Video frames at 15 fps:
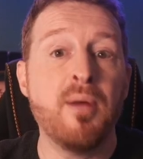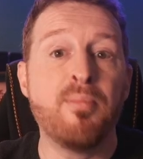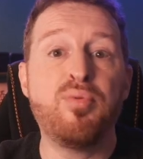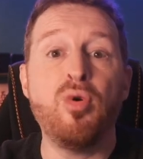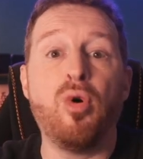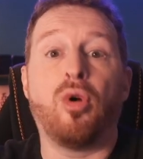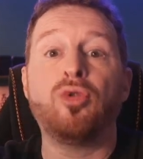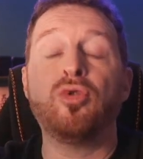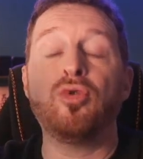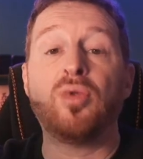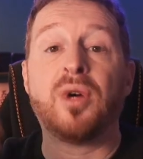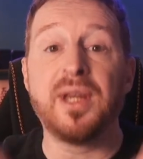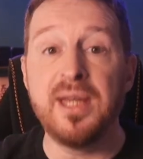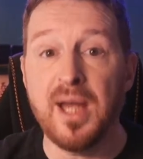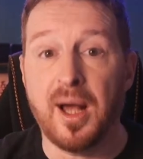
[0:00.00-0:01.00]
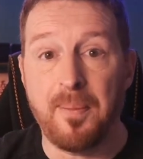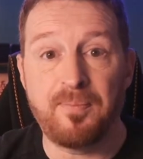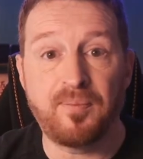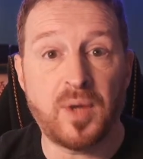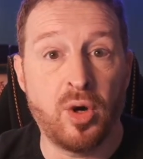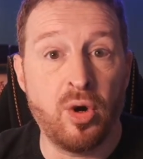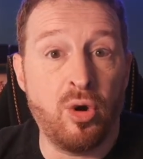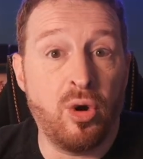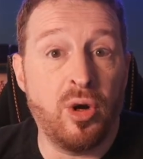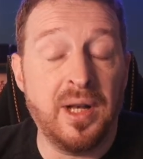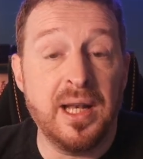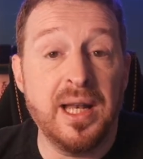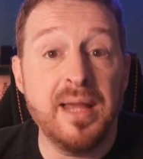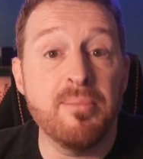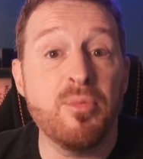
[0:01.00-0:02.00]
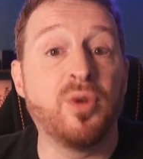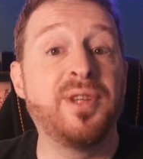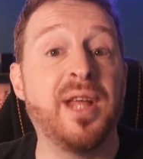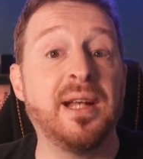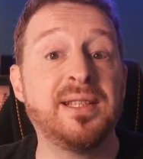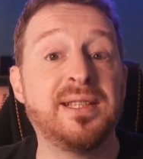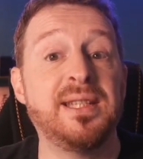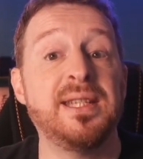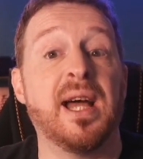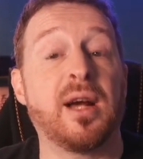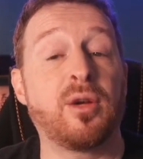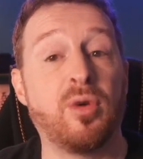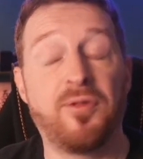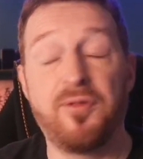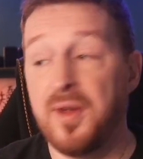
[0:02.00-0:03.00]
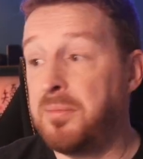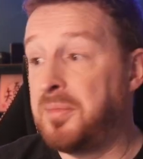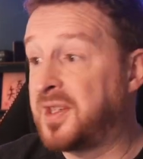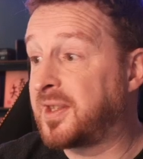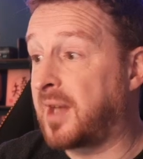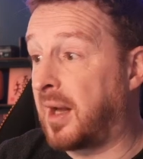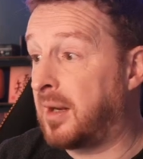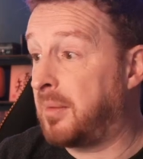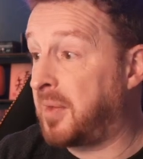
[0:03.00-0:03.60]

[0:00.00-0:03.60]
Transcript: pour nourrir euh, les modèles d'IA que fait Mistral.